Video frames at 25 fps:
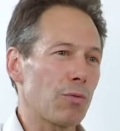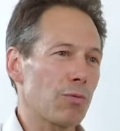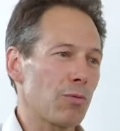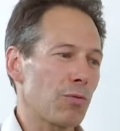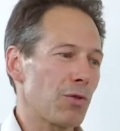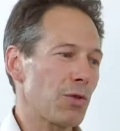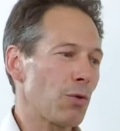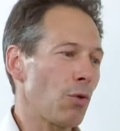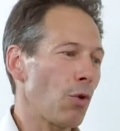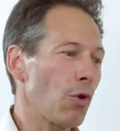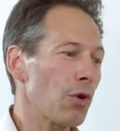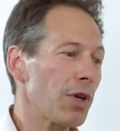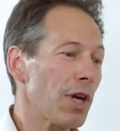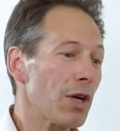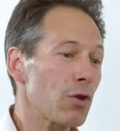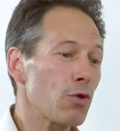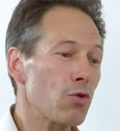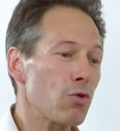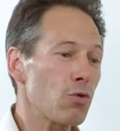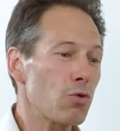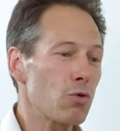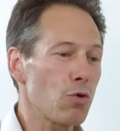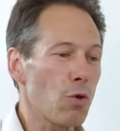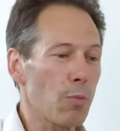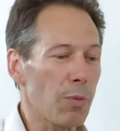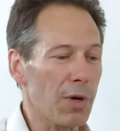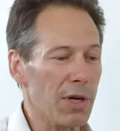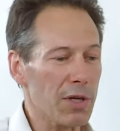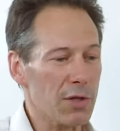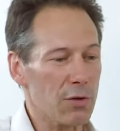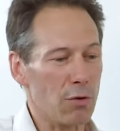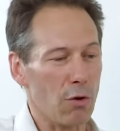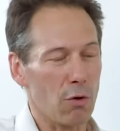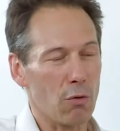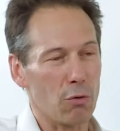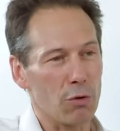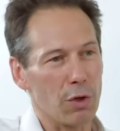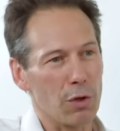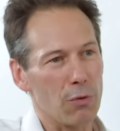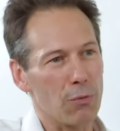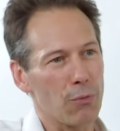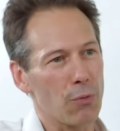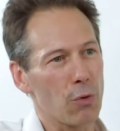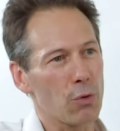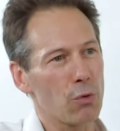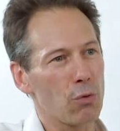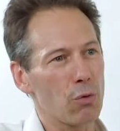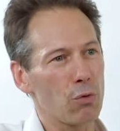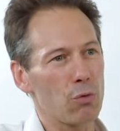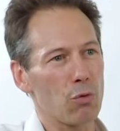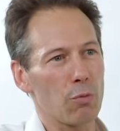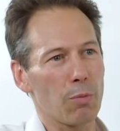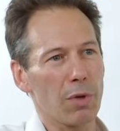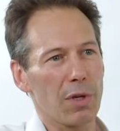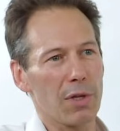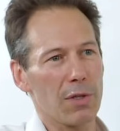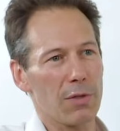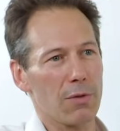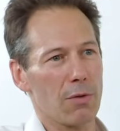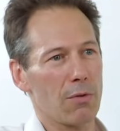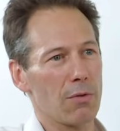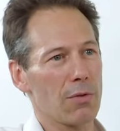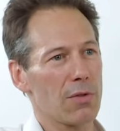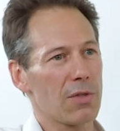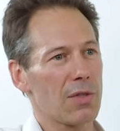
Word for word: si on regarde juste le présent, qu'on a une photo du présent,